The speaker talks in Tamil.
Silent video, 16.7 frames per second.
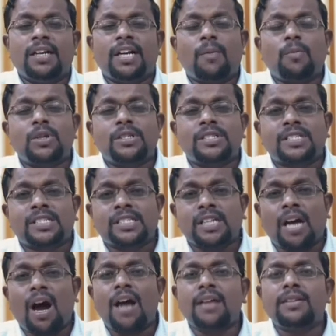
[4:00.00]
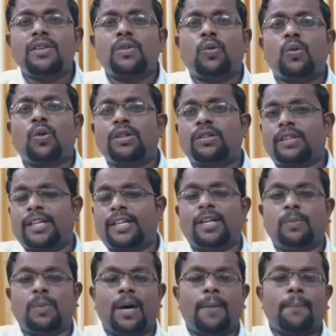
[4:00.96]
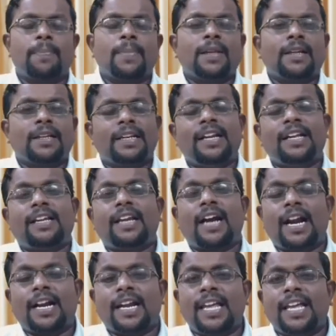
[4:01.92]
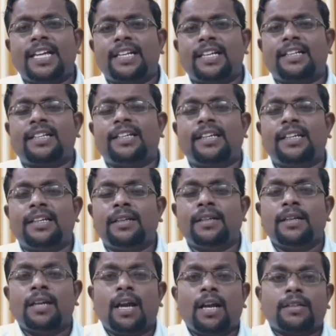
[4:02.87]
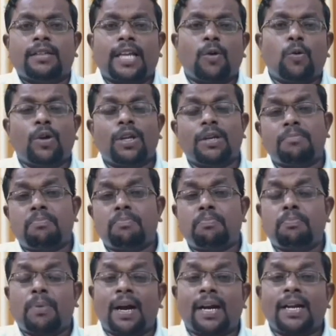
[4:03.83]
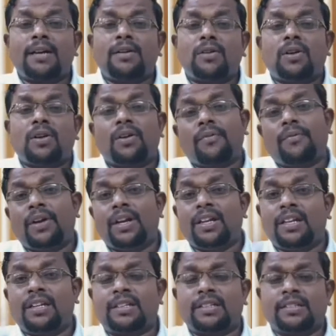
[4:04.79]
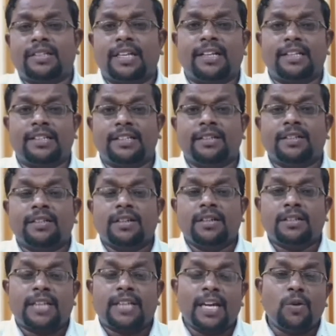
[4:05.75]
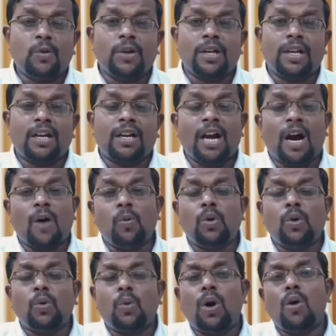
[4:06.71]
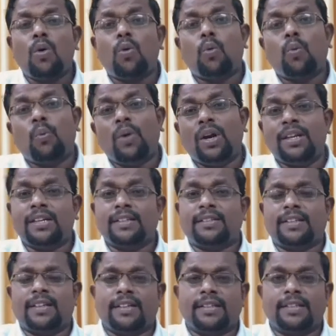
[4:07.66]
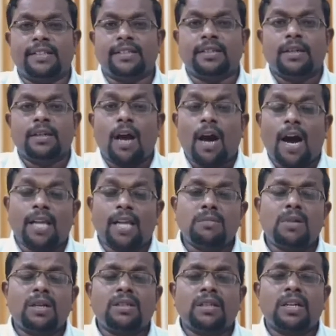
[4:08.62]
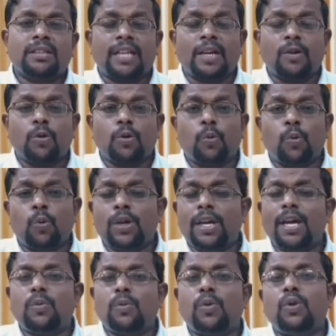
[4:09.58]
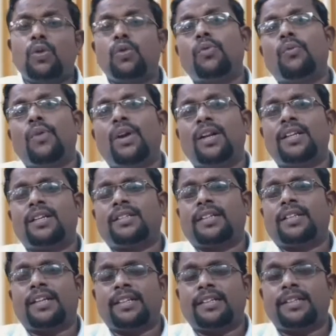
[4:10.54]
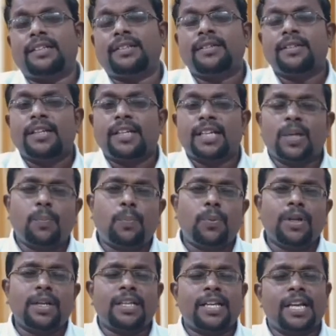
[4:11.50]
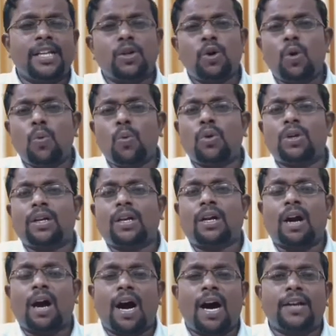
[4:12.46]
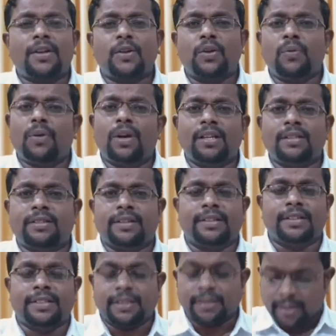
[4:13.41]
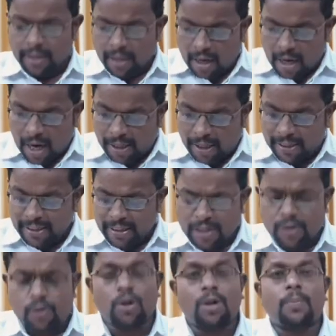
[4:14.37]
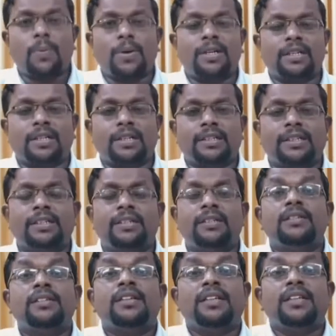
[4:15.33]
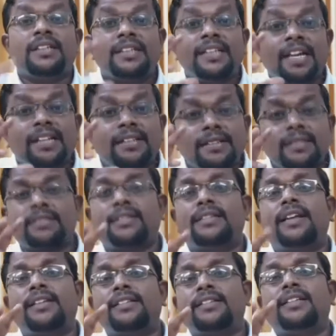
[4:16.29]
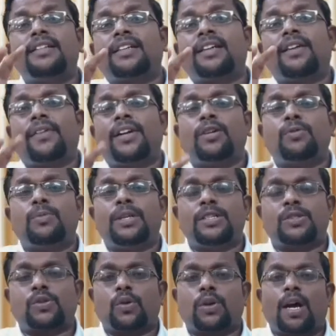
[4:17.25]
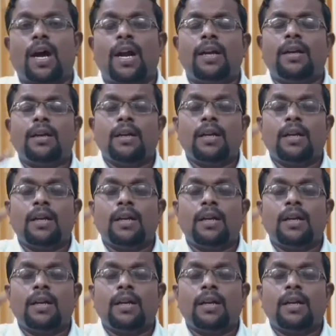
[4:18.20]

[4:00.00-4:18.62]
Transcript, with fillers: நம்முடைய சார்ந்த குணம் தெரியணுமா இன்றைக்கி அநேகருக்கு தன்னுடைய பணம் வெளியிருக்கு தெரியுது தன்னுடைய கௌரவம் வெளியே தெரியுது அது மாத்திரம் இல்லை தன்னுடைய உயர்வு வெளியே தெரியுது இப்படி ஏதோ ஒரு காரியம் வெளியே தெரியுது ஆனால் இங்கே சொல்லப்பட்டிருக்குது எது தெரிந்திருக்க வேண்டும் என்று சொன்னால்